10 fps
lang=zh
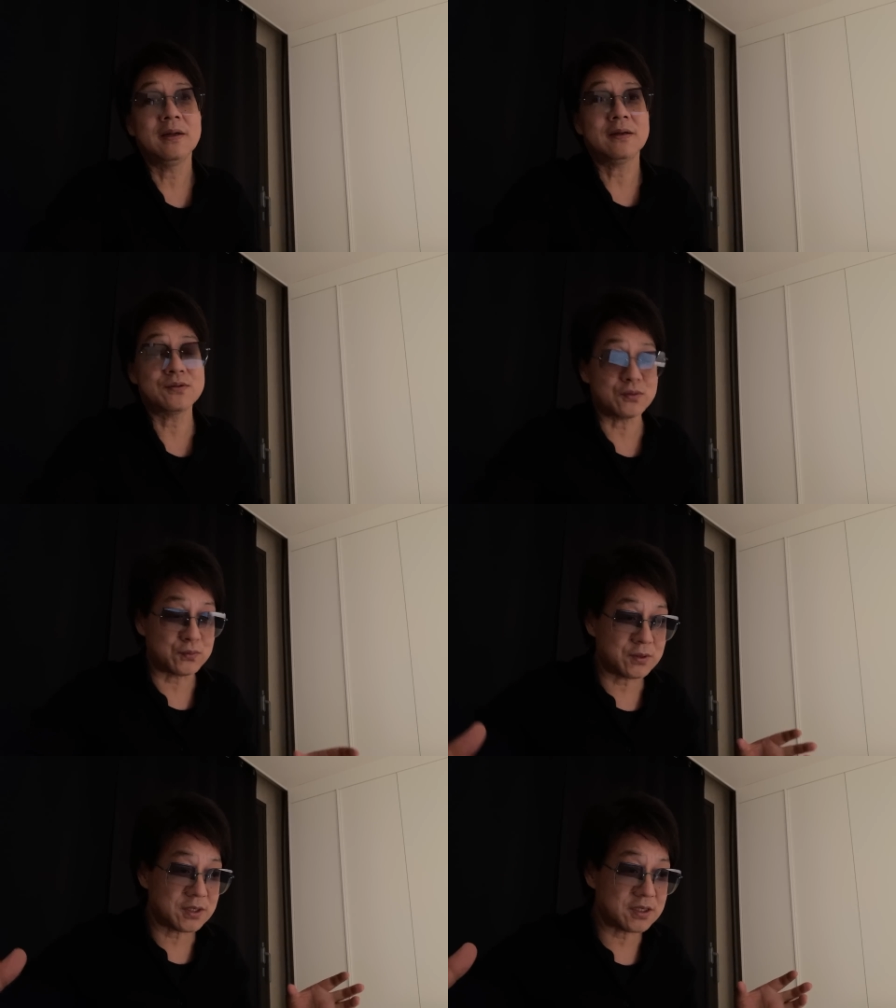他组
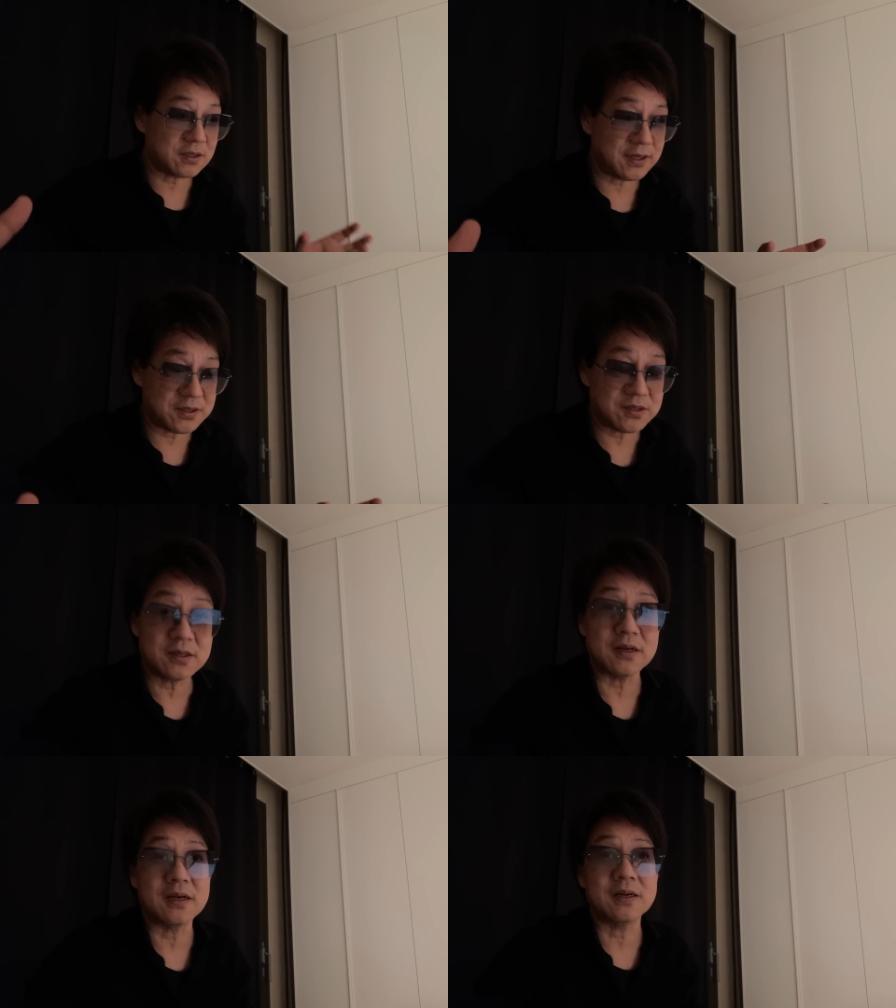织那几个年轻
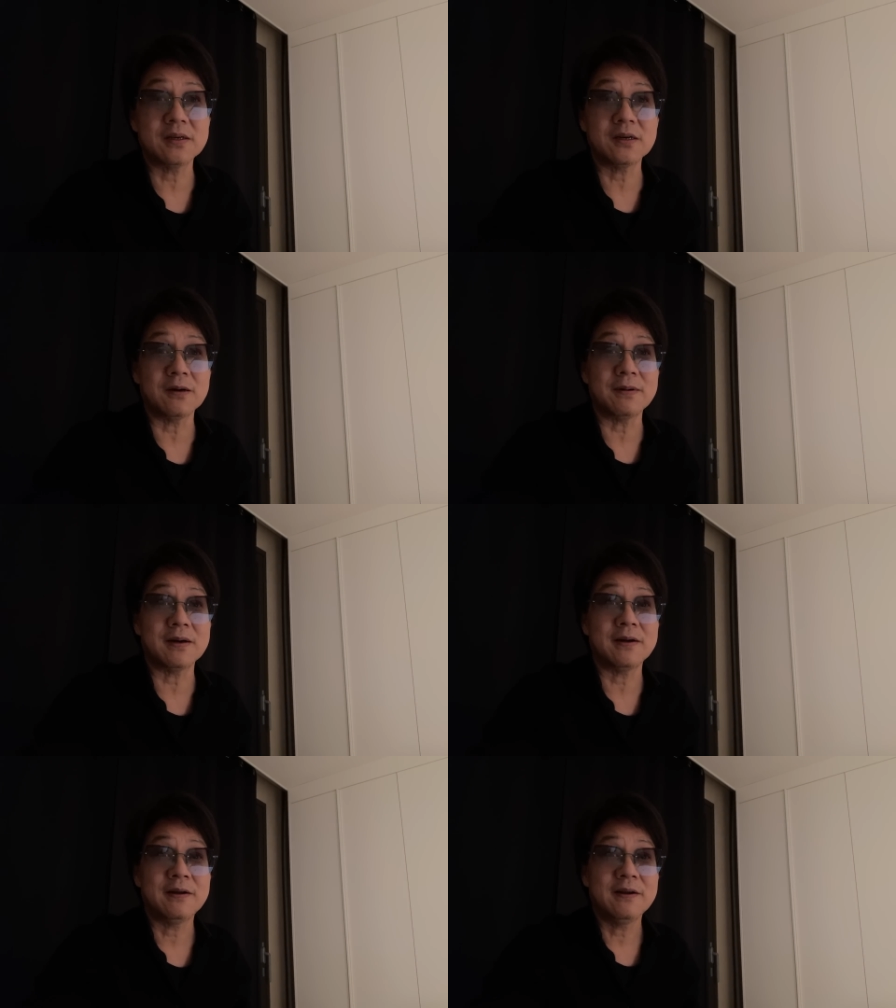人，知道
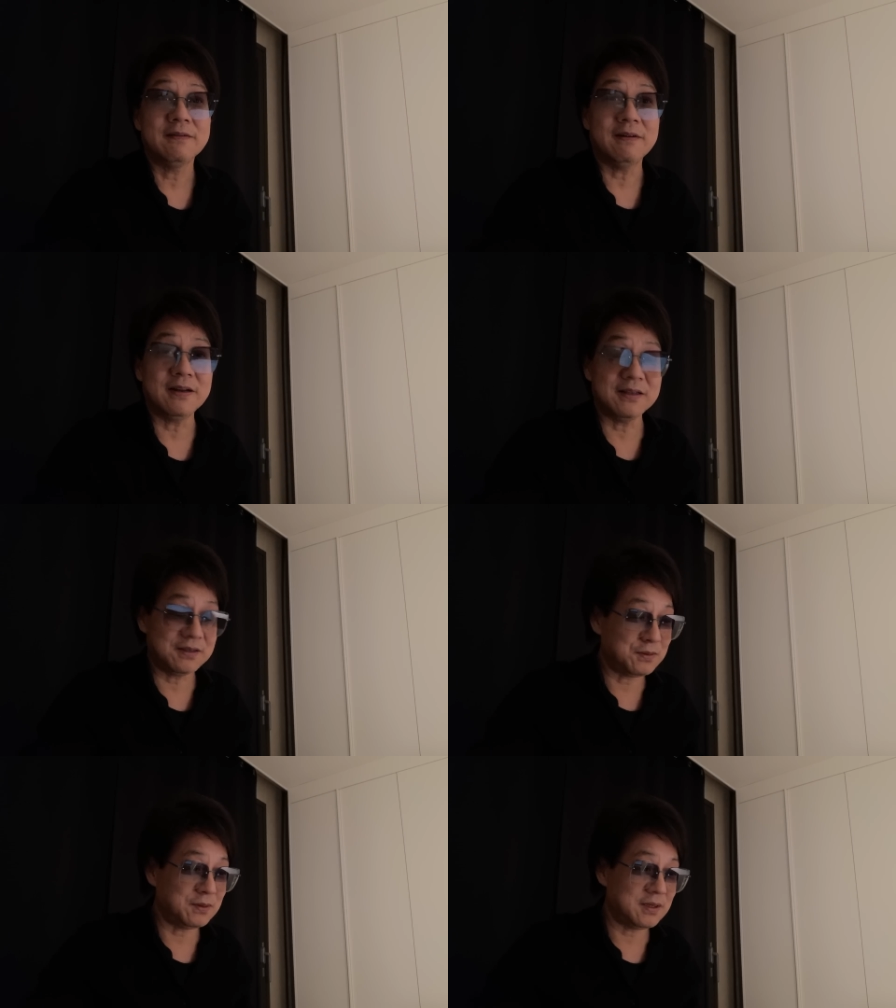吧？完了以
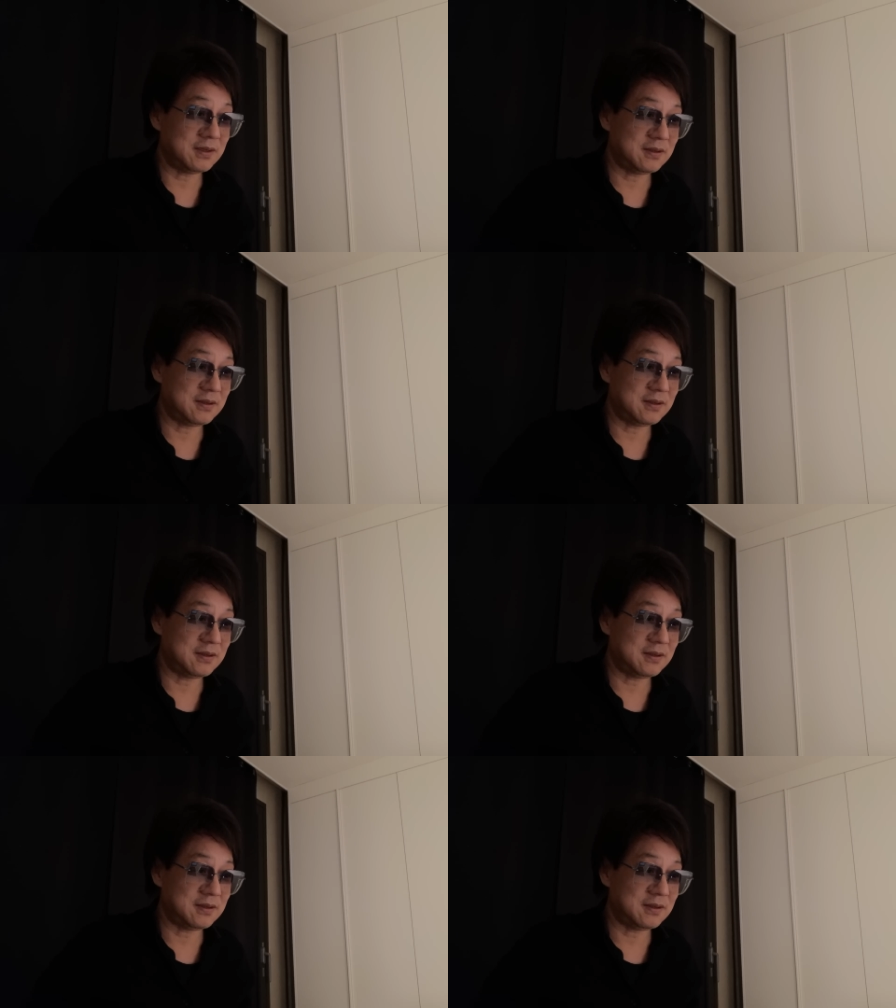后呢，